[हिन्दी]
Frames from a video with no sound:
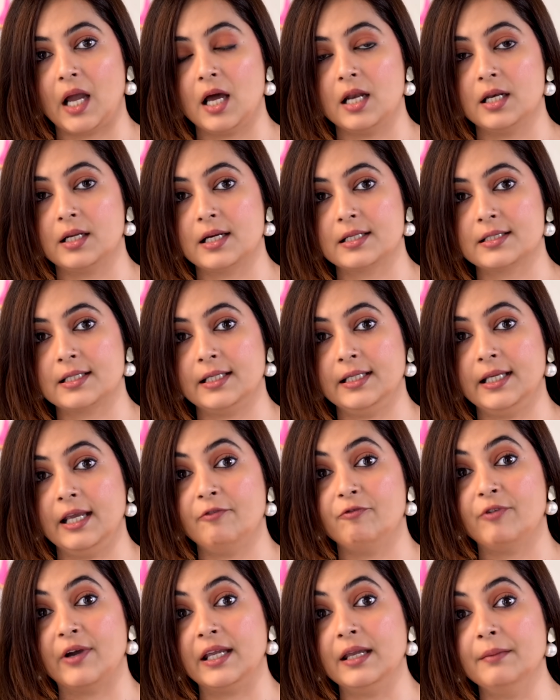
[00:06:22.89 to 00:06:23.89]
हल्का से ये
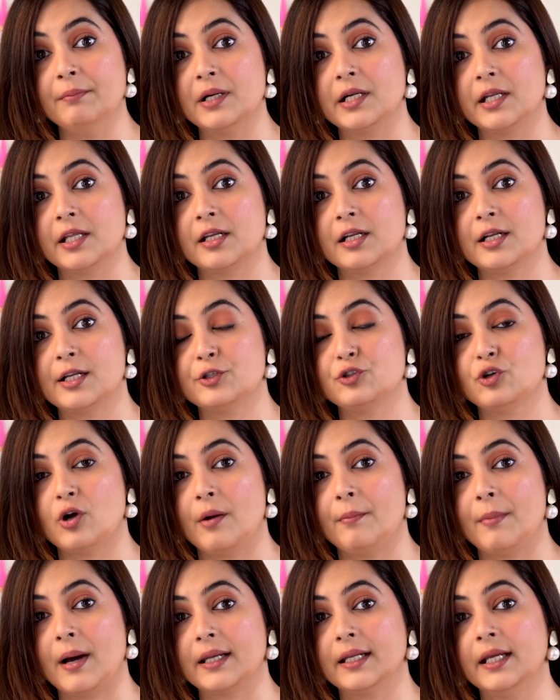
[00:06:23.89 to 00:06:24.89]
वही मटेरियल है जो
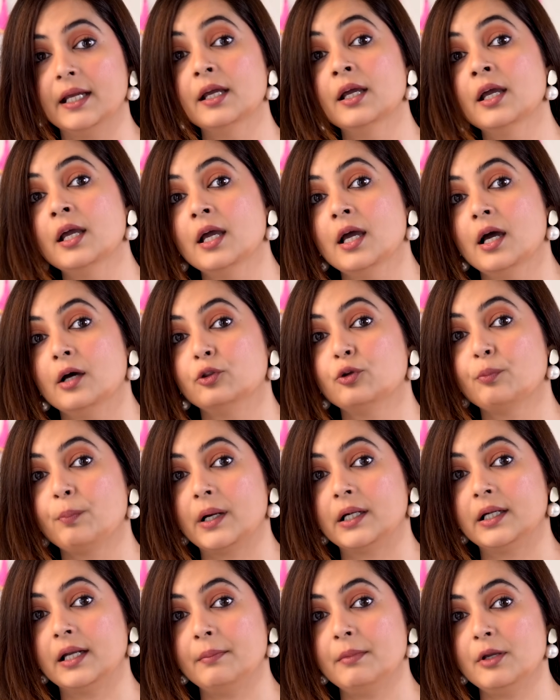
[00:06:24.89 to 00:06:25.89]
हमारे
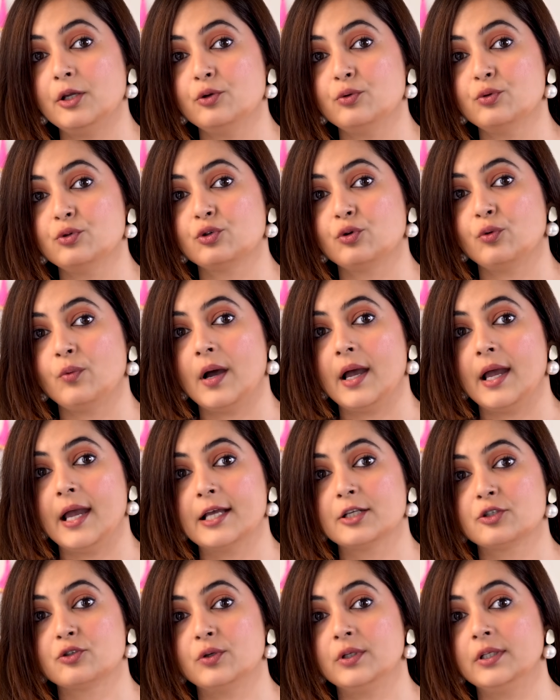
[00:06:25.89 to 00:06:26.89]
दुपट्टे में यूज़ हुआ है सो